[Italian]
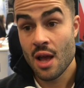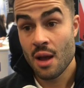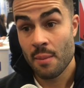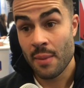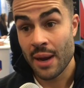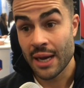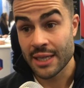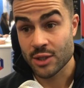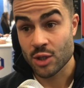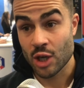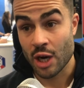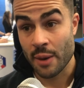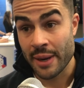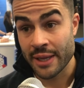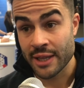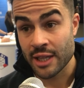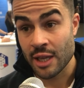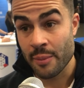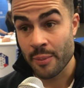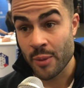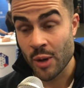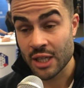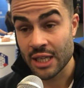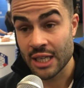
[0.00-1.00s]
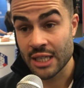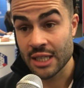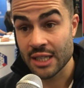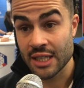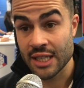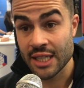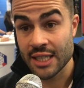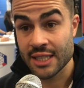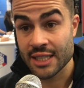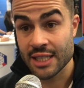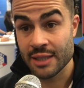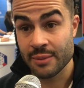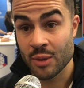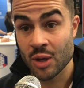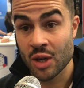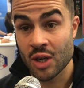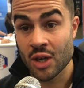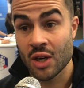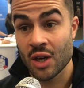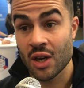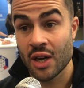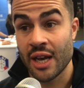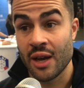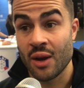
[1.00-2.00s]
Ma sicuramente
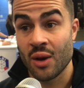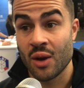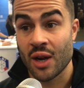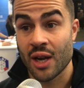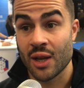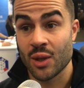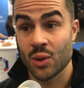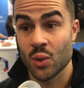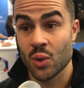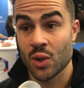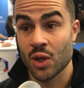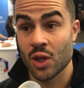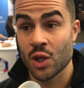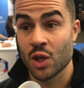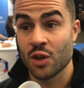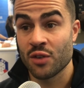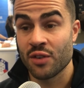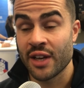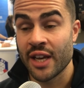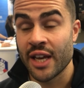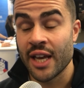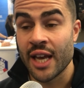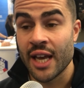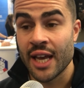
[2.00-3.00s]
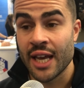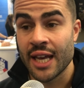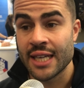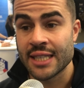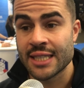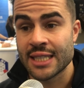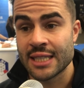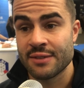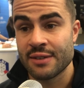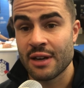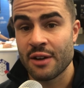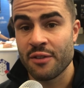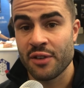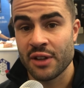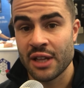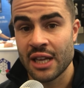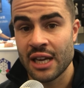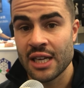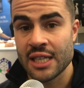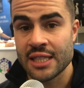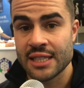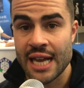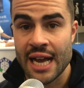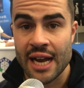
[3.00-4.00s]
importantissimo, è un raduno dove si va a
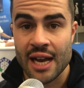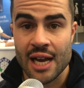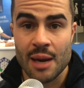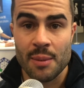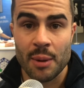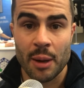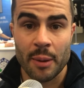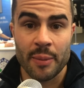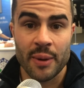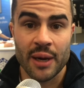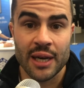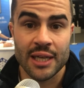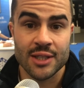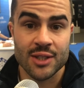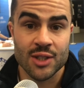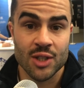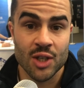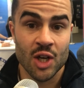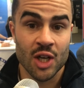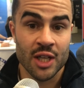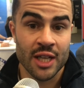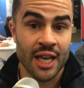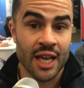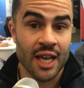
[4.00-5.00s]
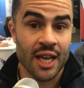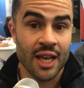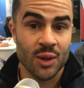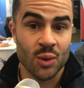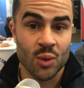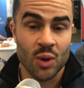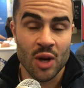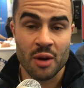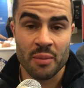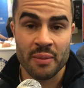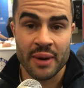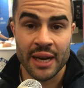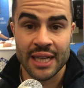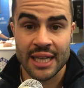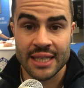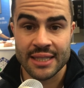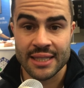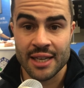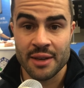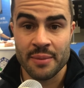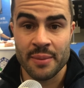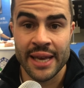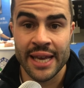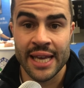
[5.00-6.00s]
finalizzare la preparazione che dura ormai da
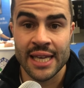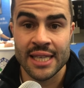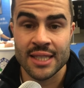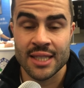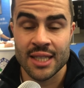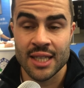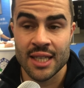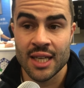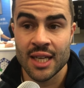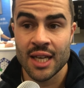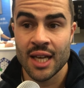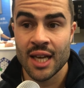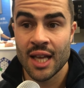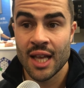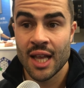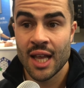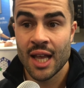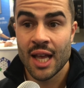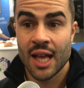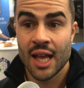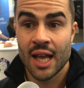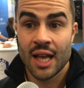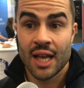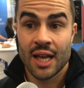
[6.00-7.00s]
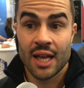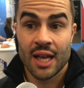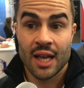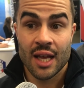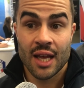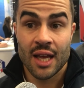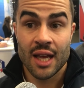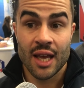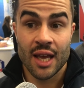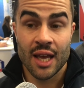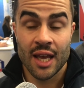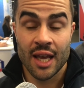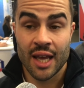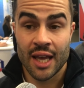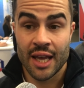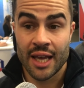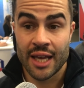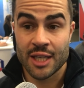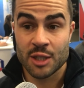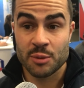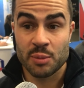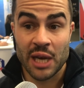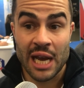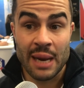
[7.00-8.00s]
sei mesi
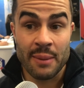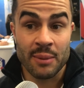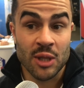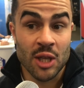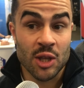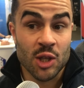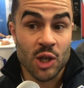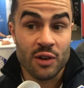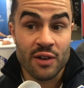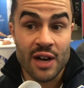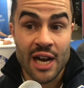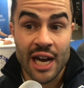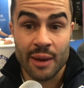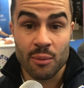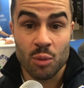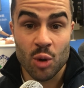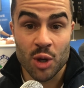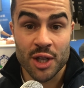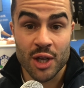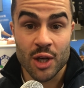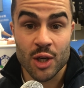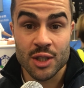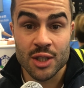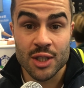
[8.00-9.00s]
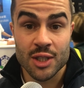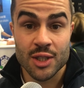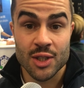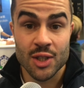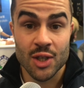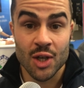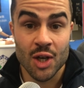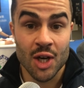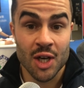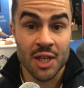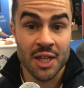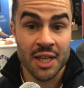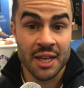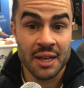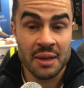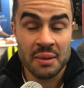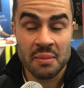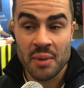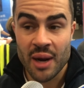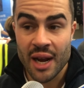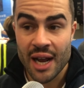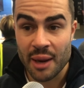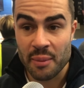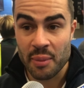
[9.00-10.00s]
e speriamo di trovare buone condizioni,
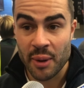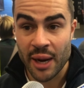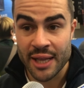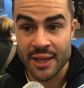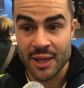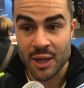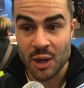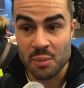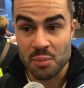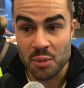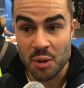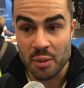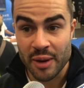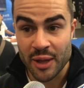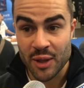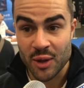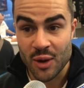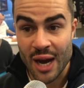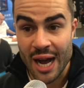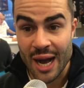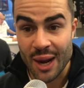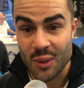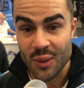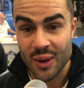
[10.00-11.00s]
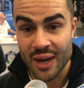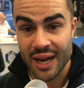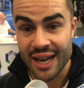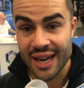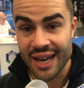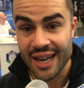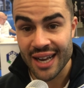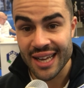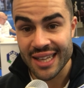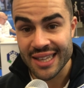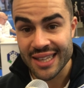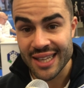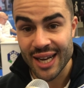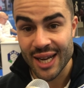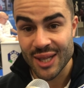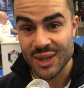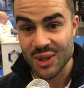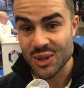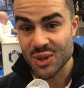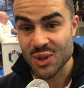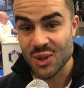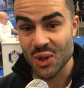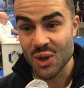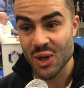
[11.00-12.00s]
magari prendere un po' meno acqua
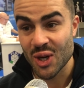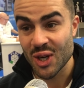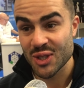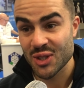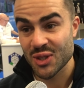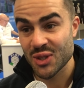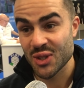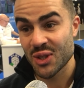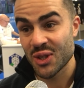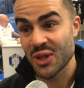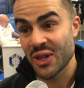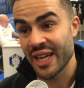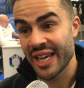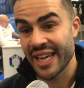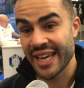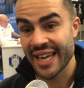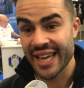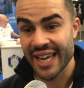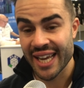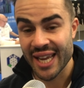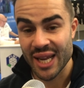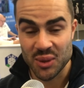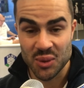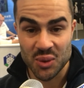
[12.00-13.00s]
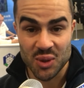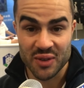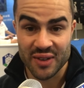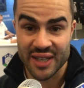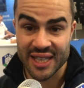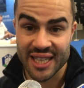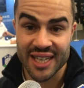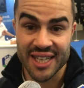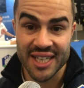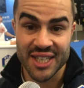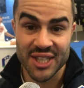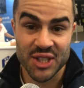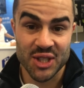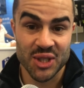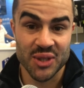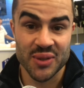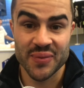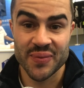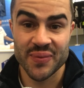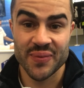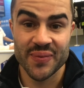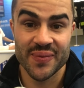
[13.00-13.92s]
dell'anno scorso e che tutto vada liscio.